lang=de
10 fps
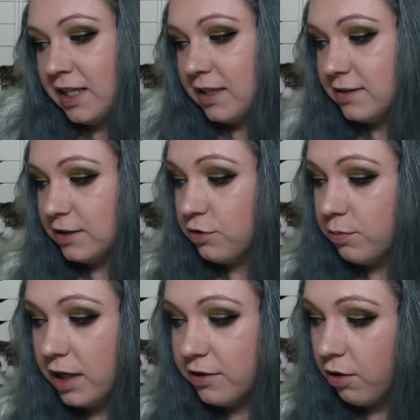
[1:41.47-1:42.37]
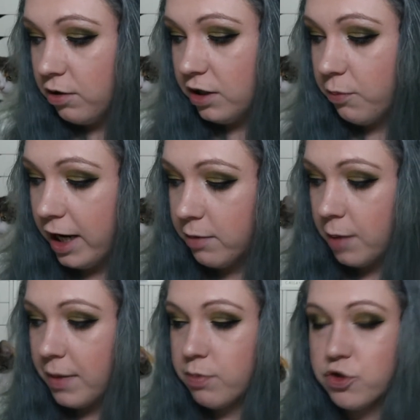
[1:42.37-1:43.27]
Es ist so mein Holy Grail
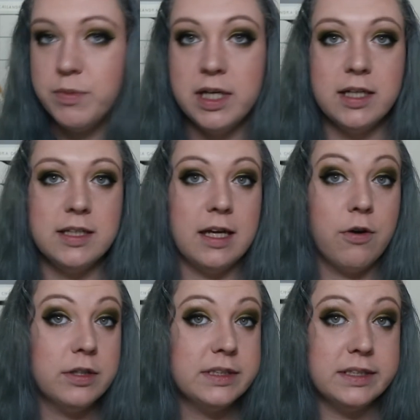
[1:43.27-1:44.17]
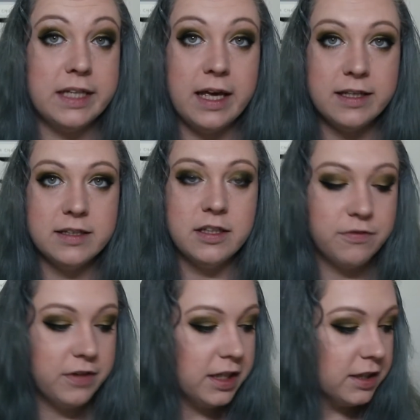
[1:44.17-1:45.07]
beim Abschminken. Der kostet echt nicht
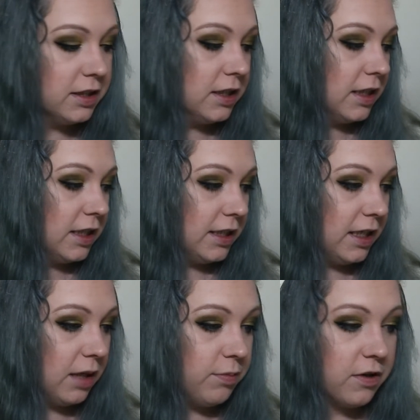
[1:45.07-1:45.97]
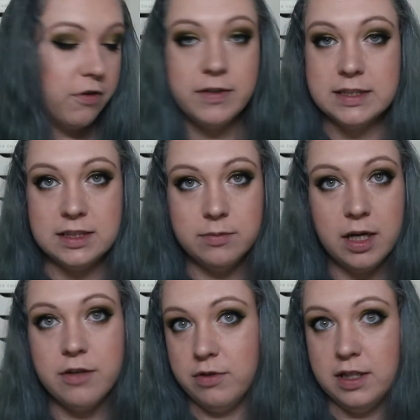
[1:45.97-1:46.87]
viel. Den gibt es auch fast
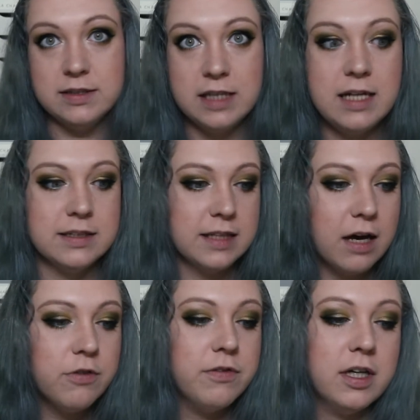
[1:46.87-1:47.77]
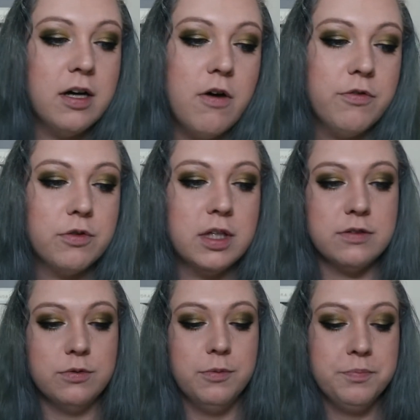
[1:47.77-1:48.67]
immer. Also der ist selten ausverkauft oder
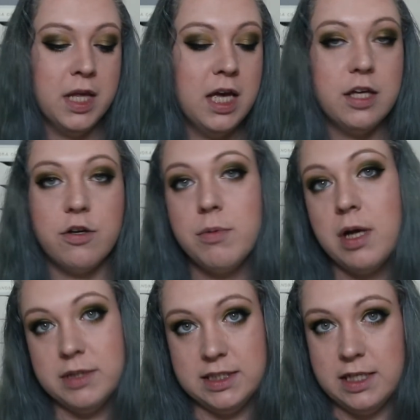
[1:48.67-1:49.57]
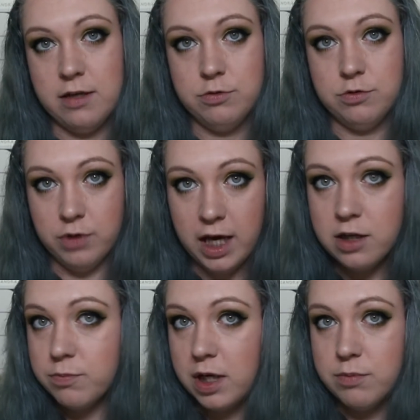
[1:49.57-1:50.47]
so. Ich komme damit sehr gut
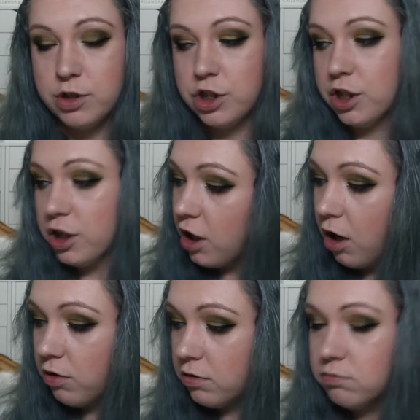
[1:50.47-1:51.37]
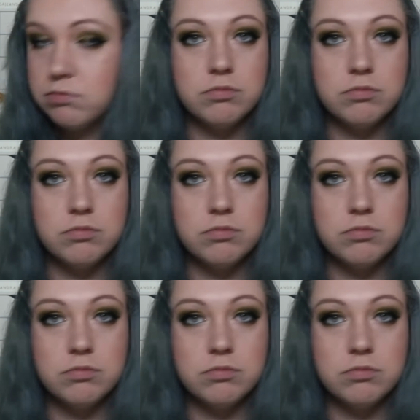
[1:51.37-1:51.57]
zurecht. Brennt mir nicht in den Augen.